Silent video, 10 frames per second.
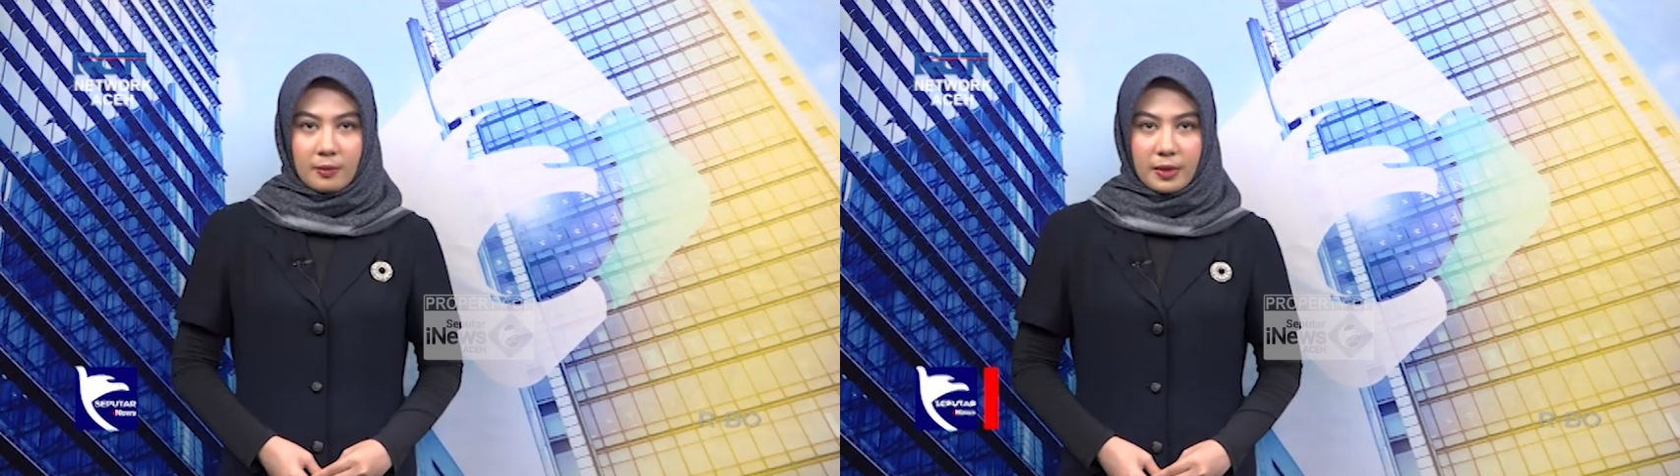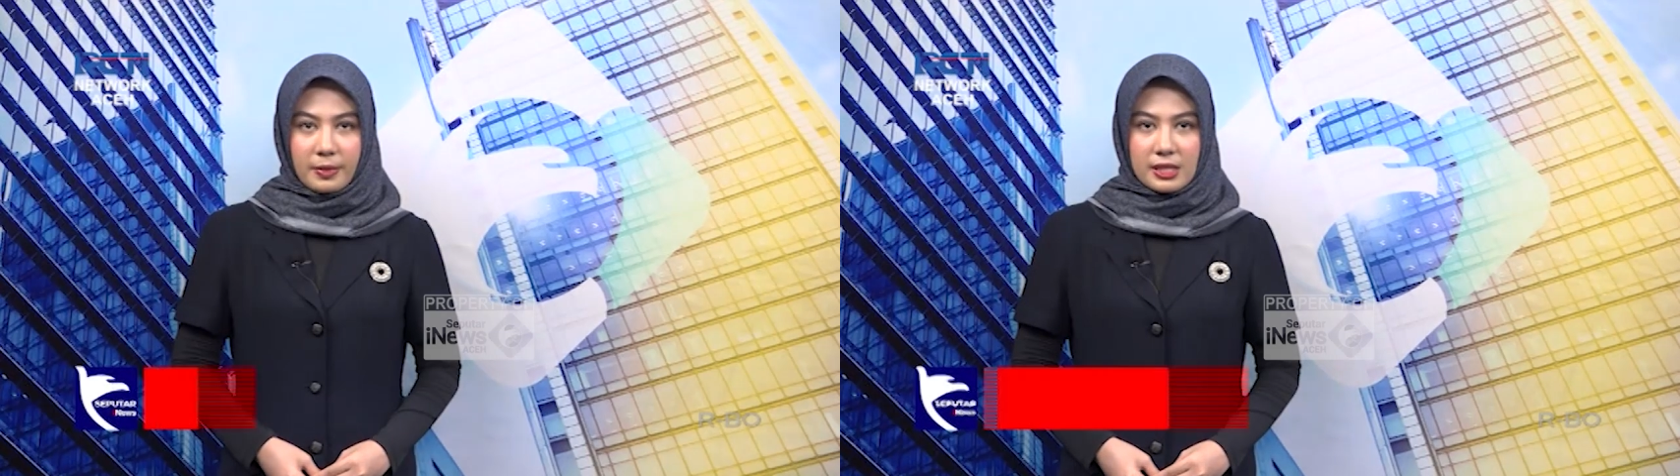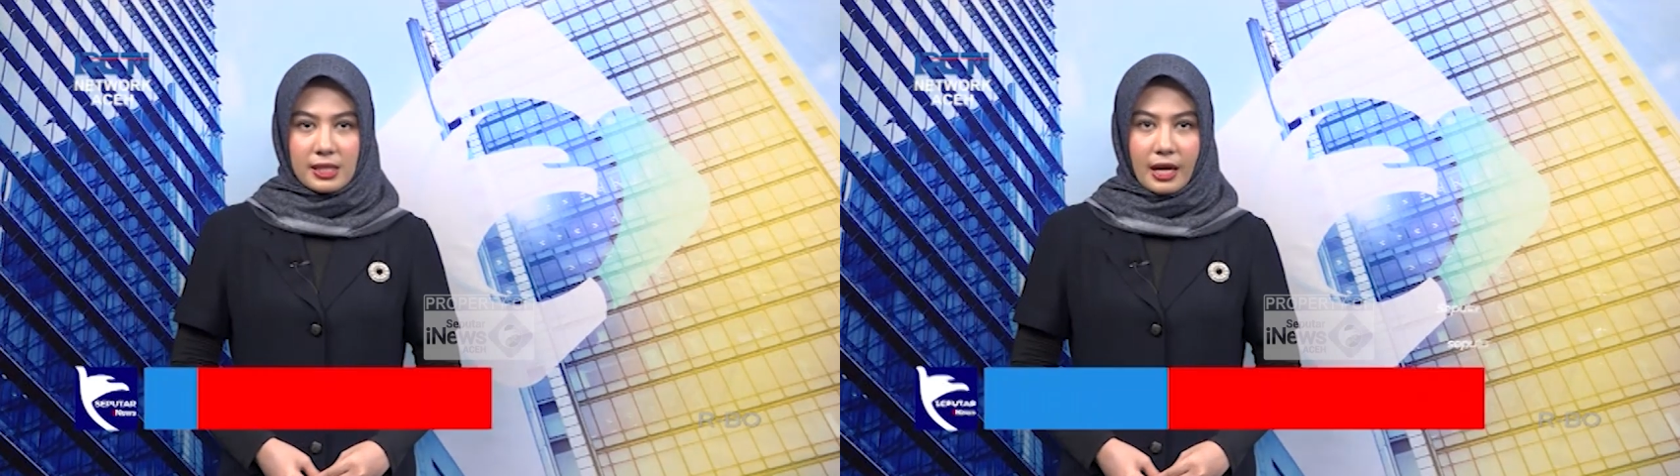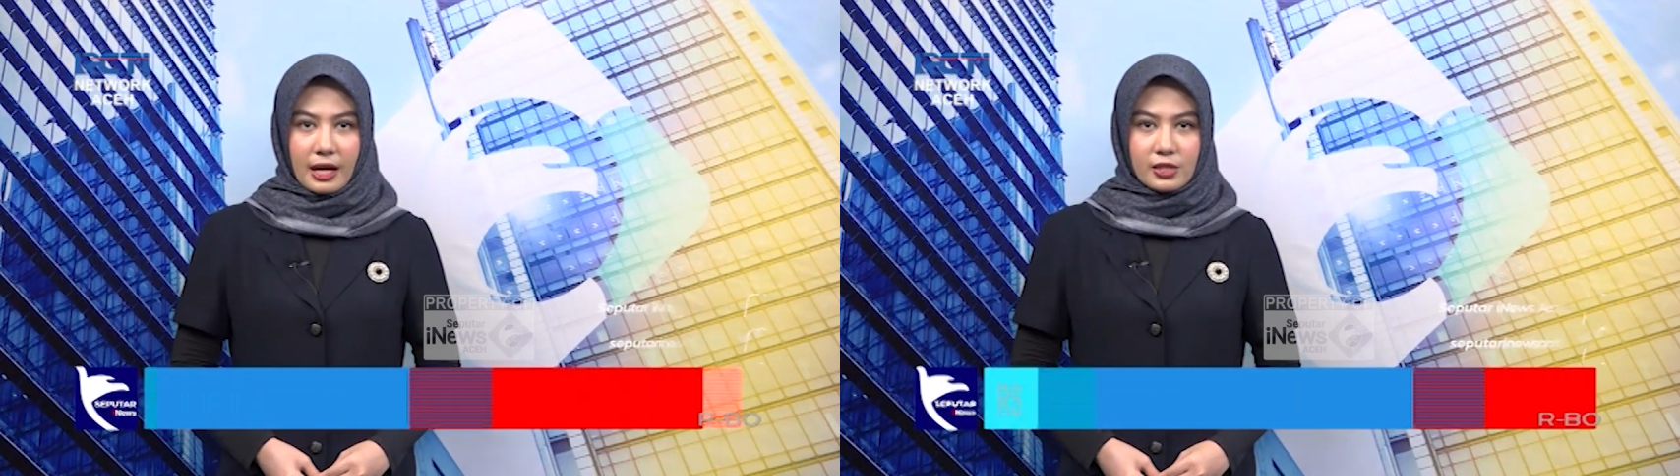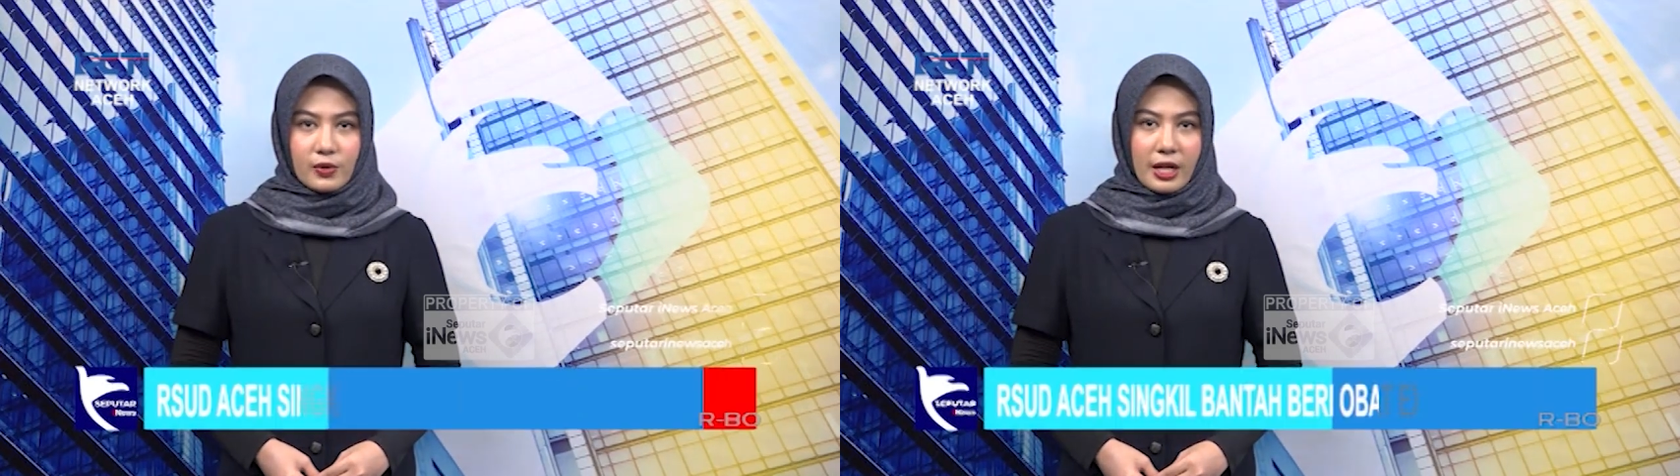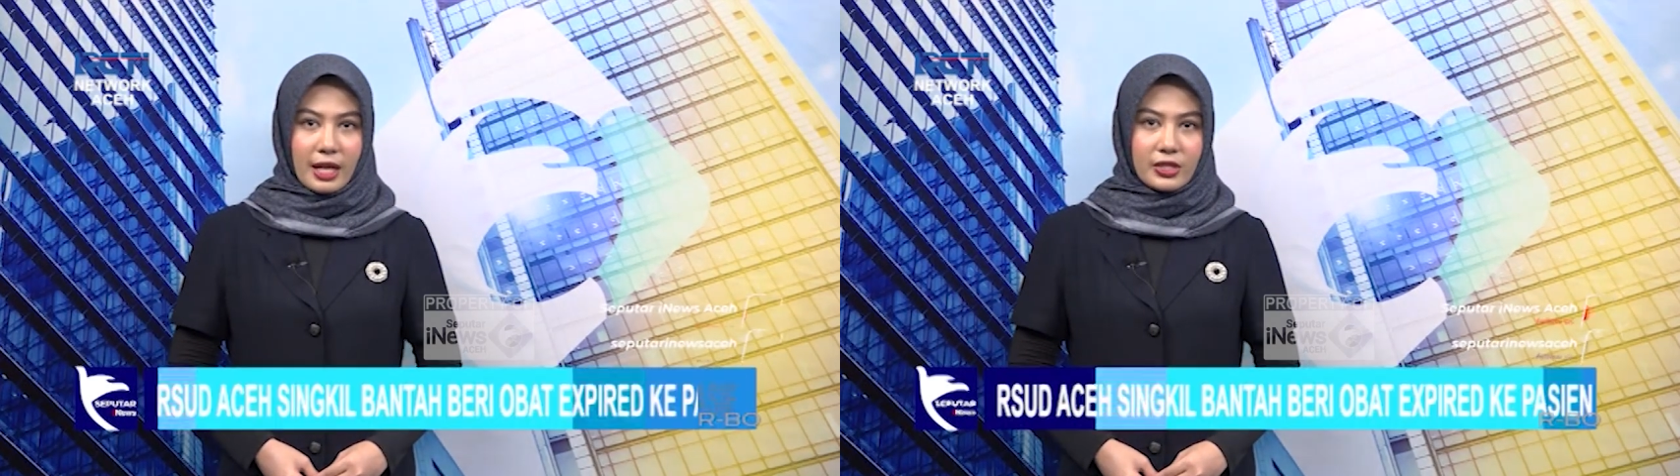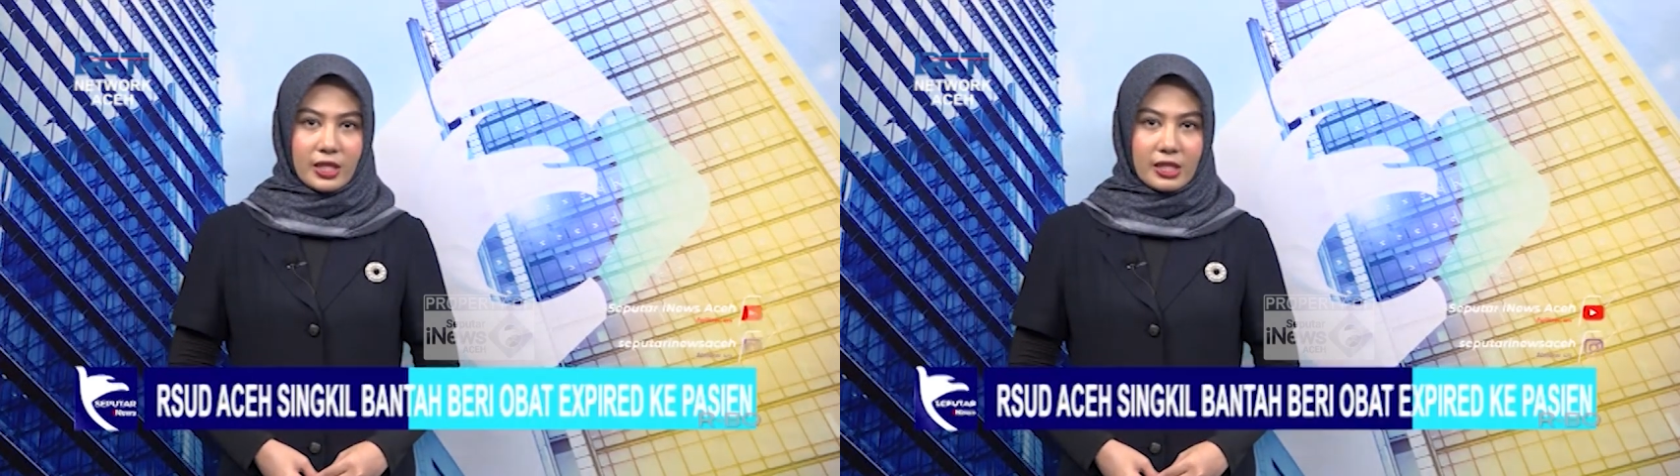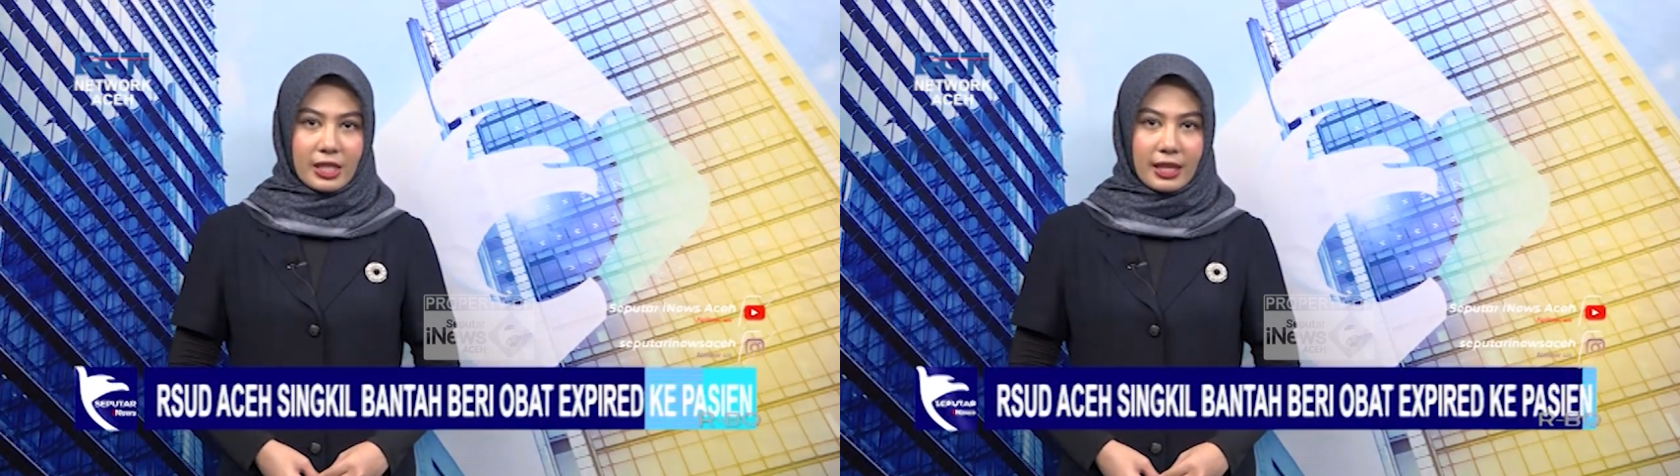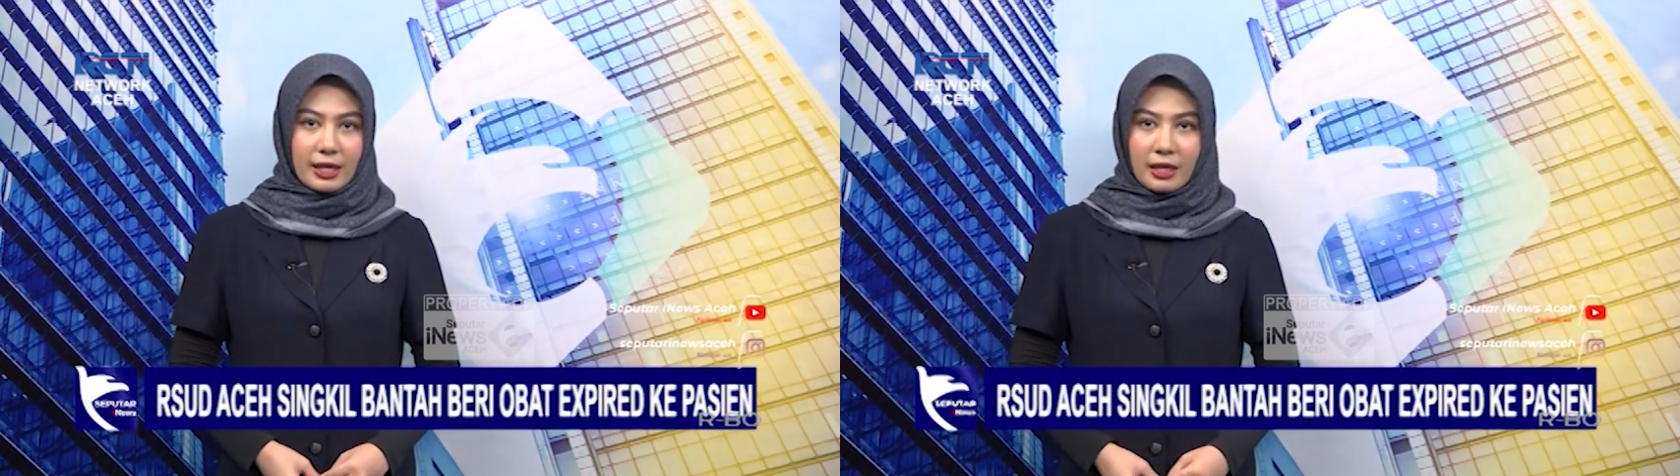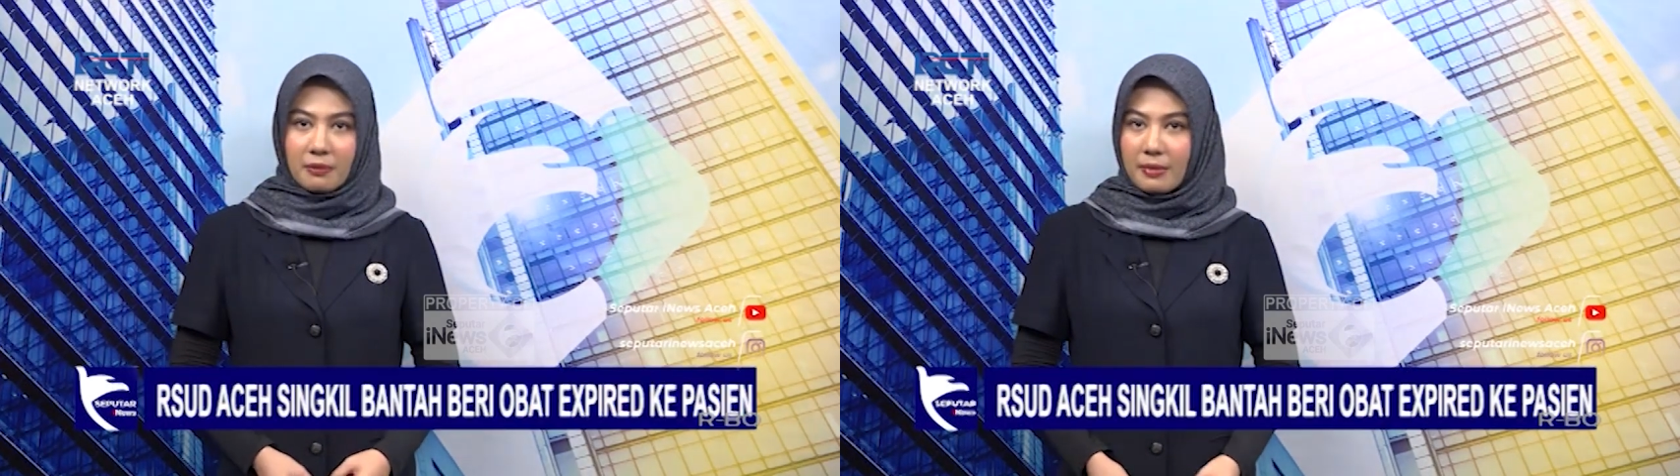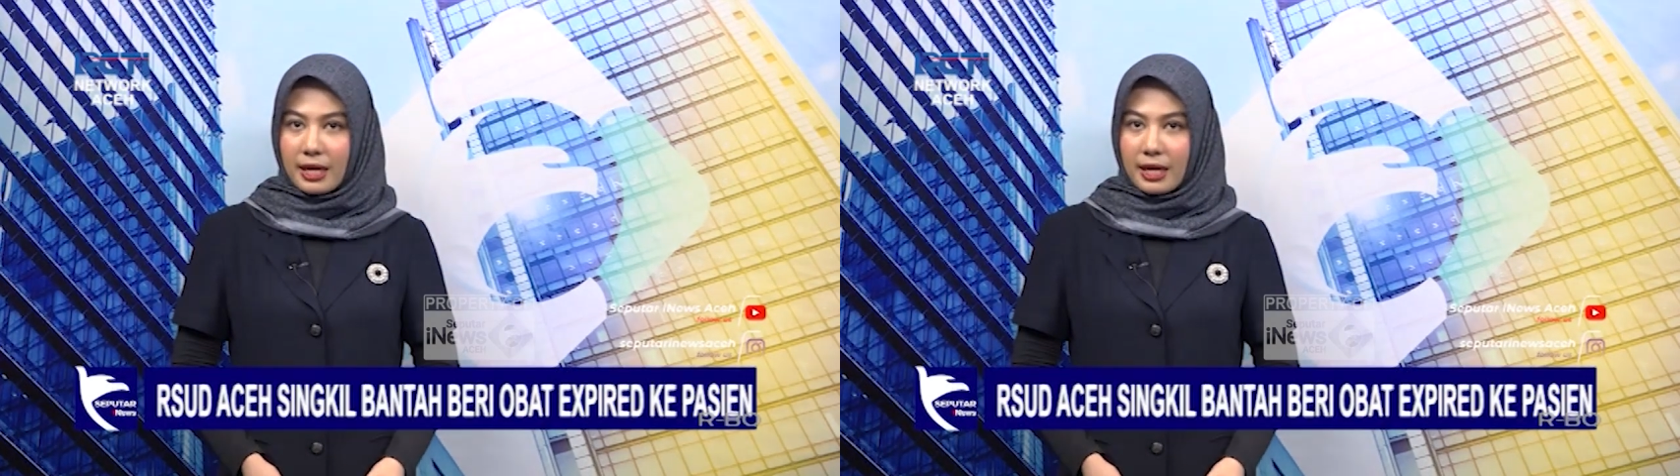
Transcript: Pemirsa RSUD Aceh Singkil